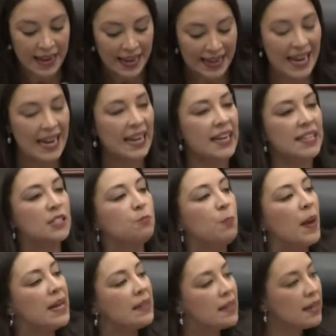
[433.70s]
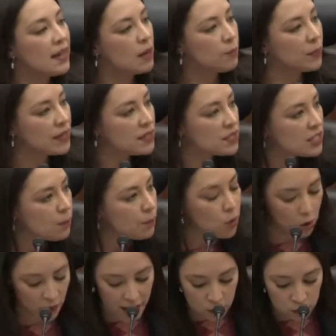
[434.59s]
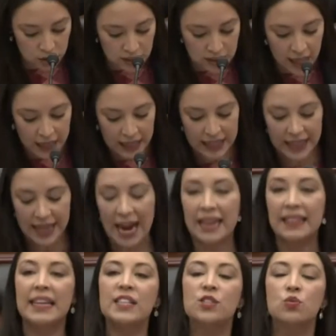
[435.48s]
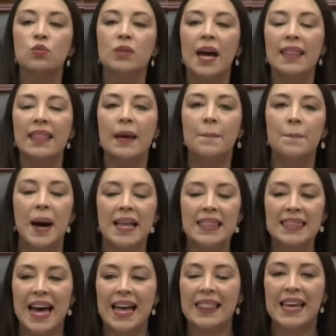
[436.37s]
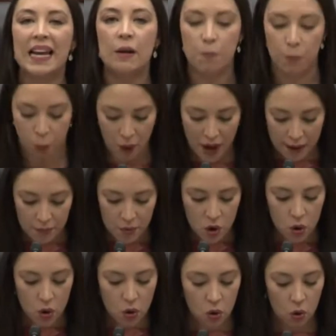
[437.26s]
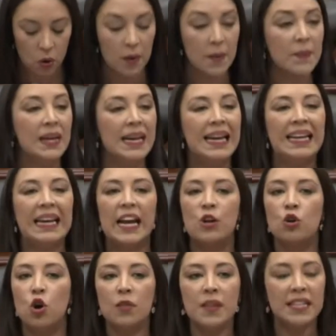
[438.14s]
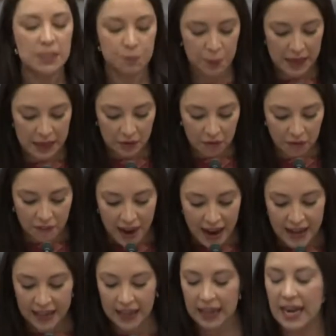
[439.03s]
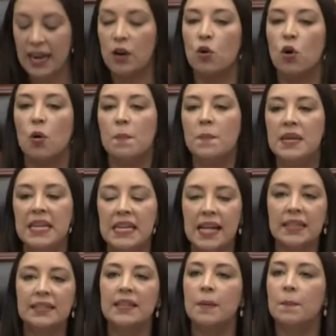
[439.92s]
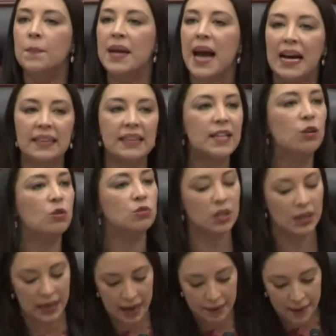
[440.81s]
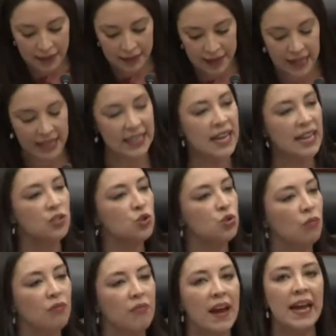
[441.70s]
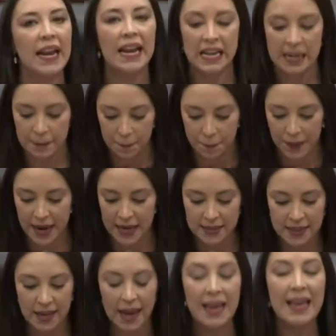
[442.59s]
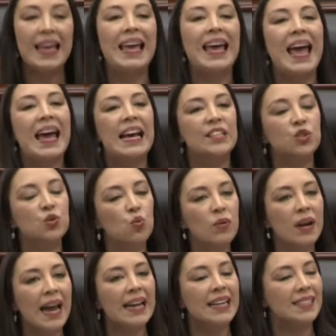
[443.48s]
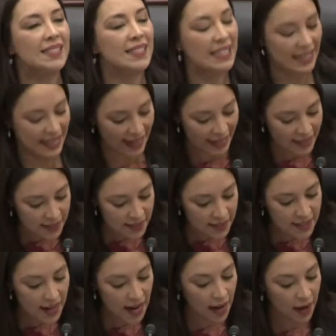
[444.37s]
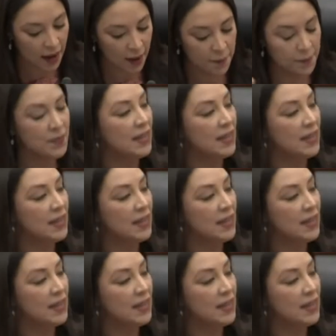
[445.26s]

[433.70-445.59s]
Que respeten el principio de austeridad es una demanda del pueblo. Que no despilfarren en comidas, en viáticos, en lavandería, en chofer, en limpieza. Es una exigencia.